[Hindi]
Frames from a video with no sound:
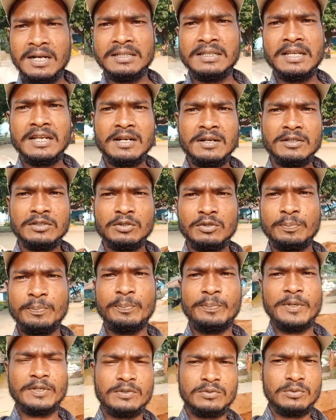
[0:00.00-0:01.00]
अदर जो
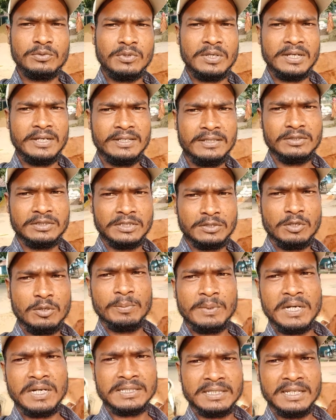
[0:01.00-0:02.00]
पशु हैं जिनको
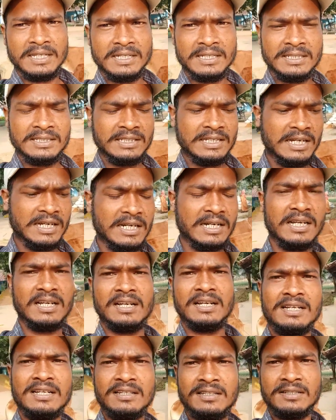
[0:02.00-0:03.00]
बांधा नहीं जा
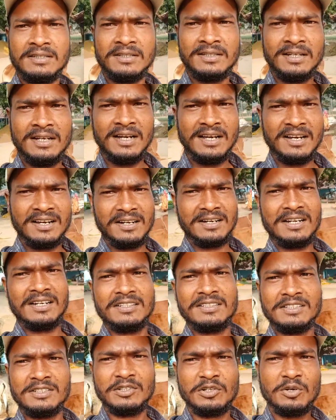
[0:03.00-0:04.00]
रहा है
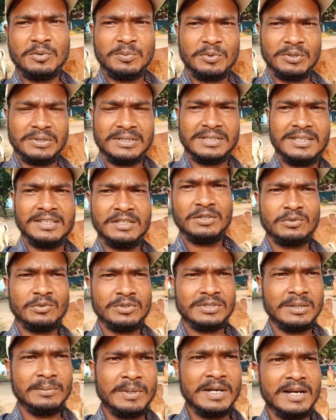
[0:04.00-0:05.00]
हरकट जिनको बोलते हैं
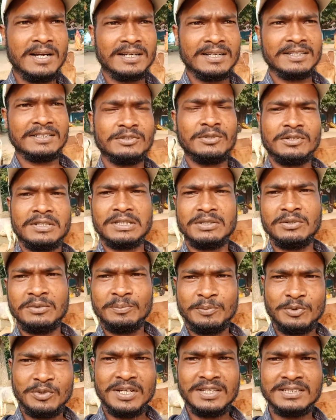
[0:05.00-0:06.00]
तो सब आके जो है तो
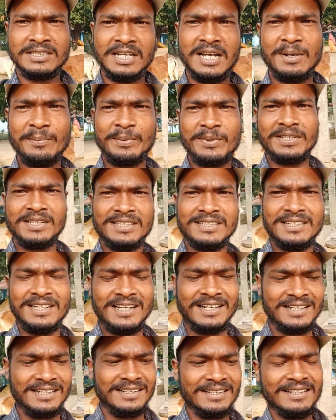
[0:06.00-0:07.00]
पूरा साफ़ किए
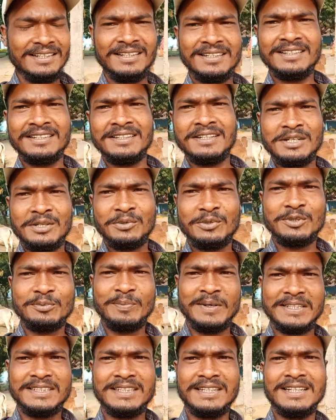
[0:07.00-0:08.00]
जा रहे हैं कुछ
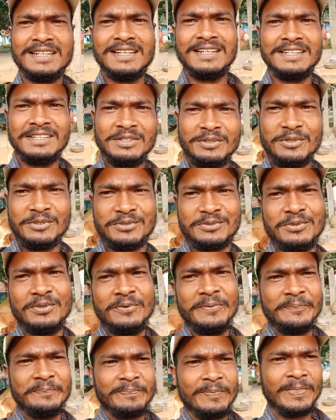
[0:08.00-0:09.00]
बचेगा नहीं दोस्तों
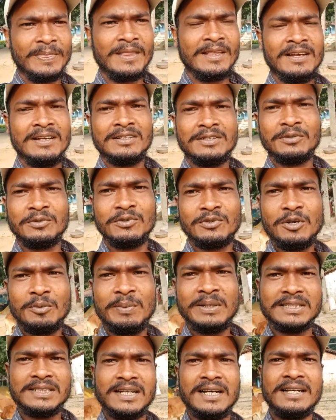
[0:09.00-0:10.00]
तो उनको
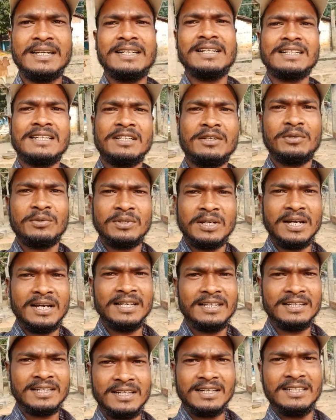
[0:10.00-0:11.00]
बचाने के लिए
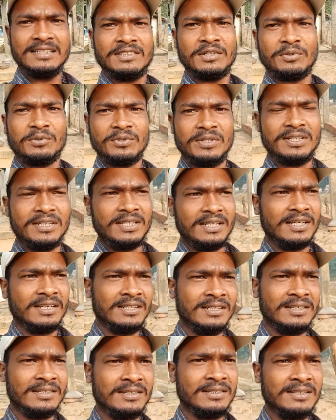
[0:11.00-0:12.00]
रुंधाई करना ज़रूरी है
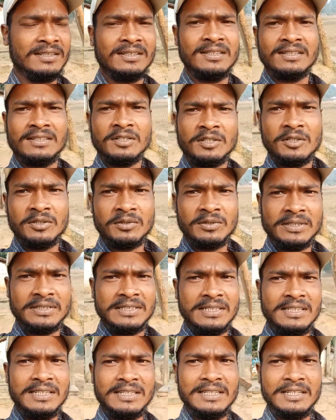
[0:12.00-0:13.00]
तो
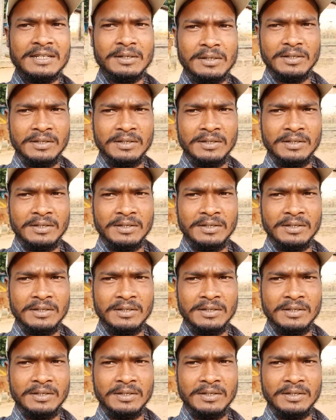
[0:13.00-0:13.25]
इसीलिए